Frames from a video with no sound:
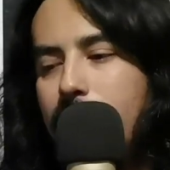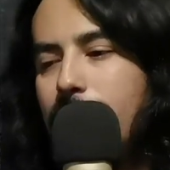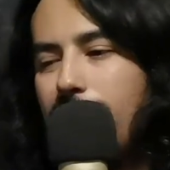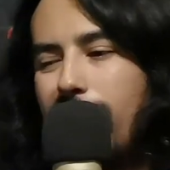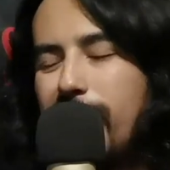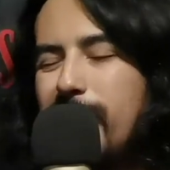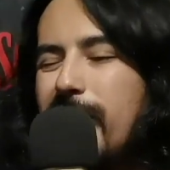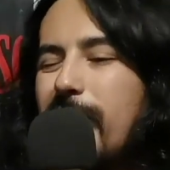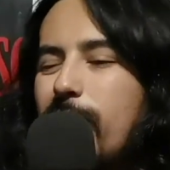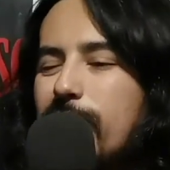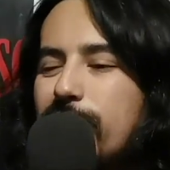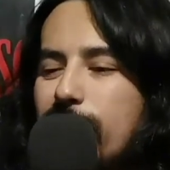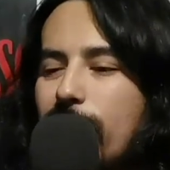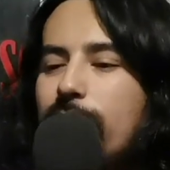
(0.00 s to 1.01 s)
Hay una
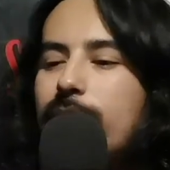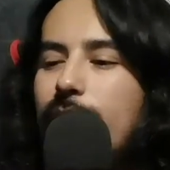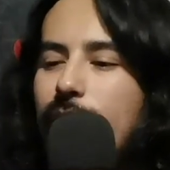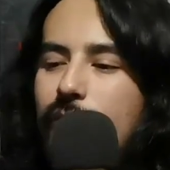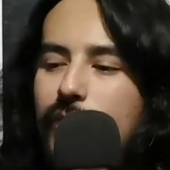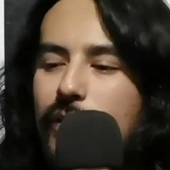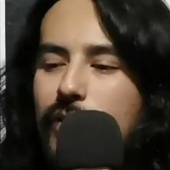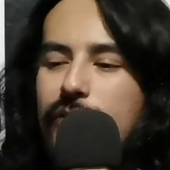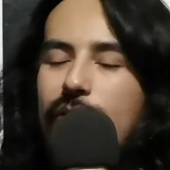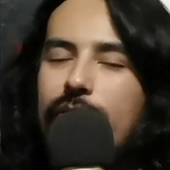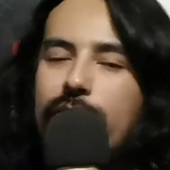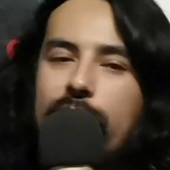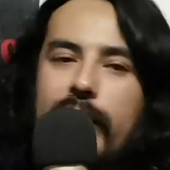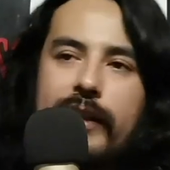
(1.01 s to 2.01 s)
cuestión muy
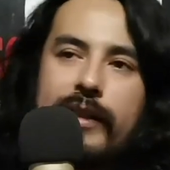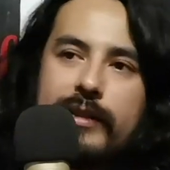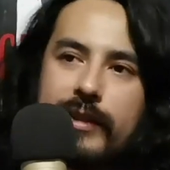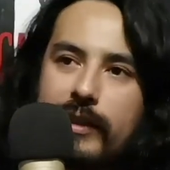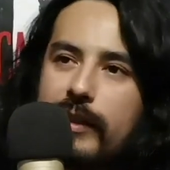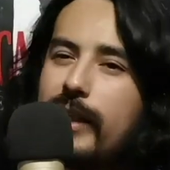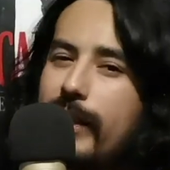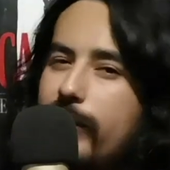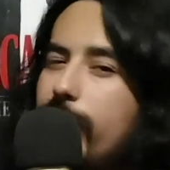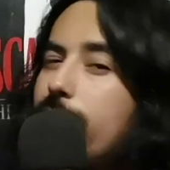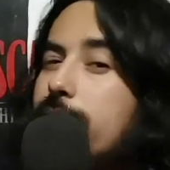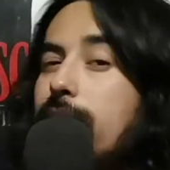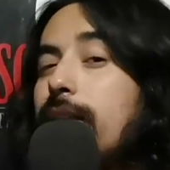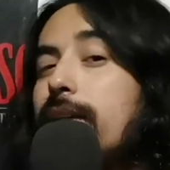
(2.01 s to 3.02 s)
filosófica en decir, la
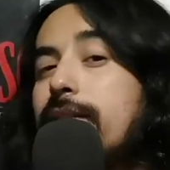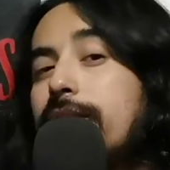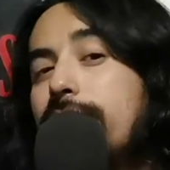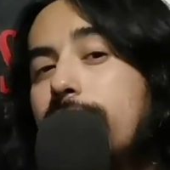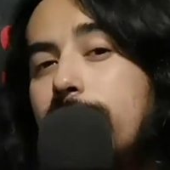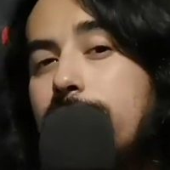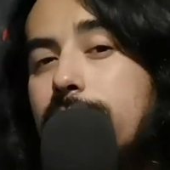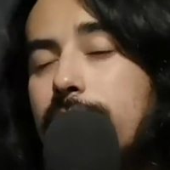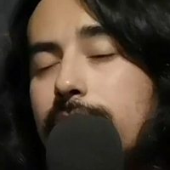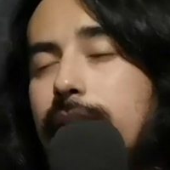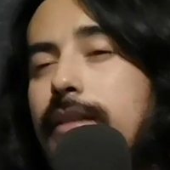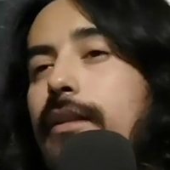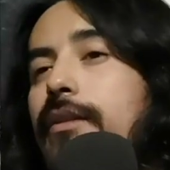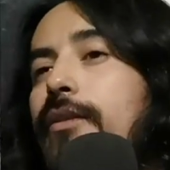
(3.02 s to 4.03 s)
ignorancia te hace feliz, es
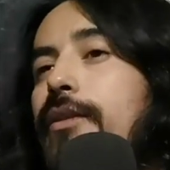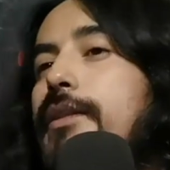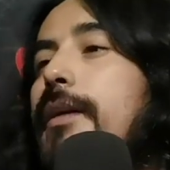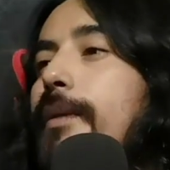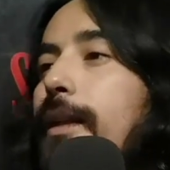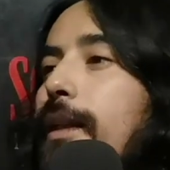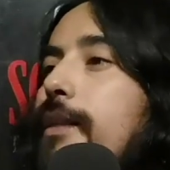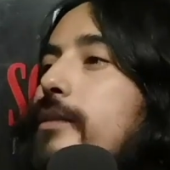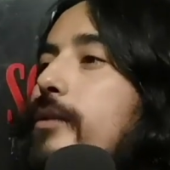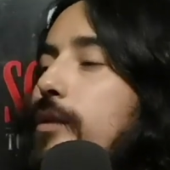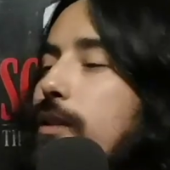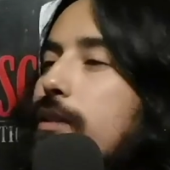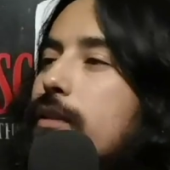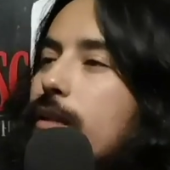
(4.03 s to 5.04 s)
decir, no saber las
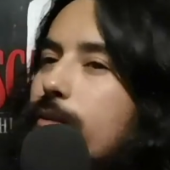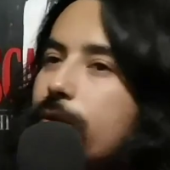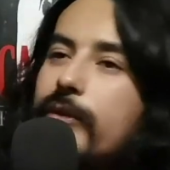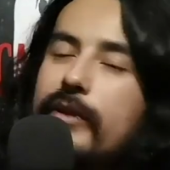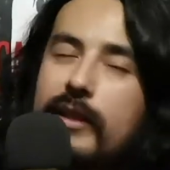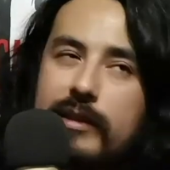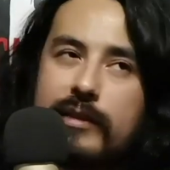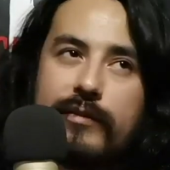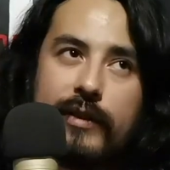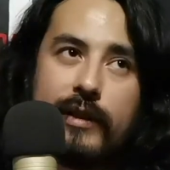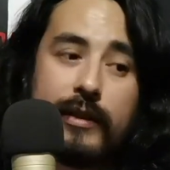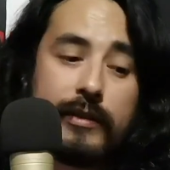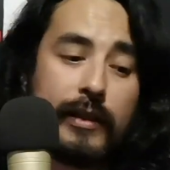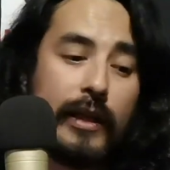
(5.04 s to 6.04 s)
cosas del mundo te hacen
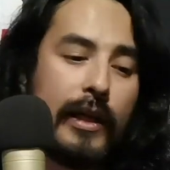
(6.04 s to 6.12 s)
feliz,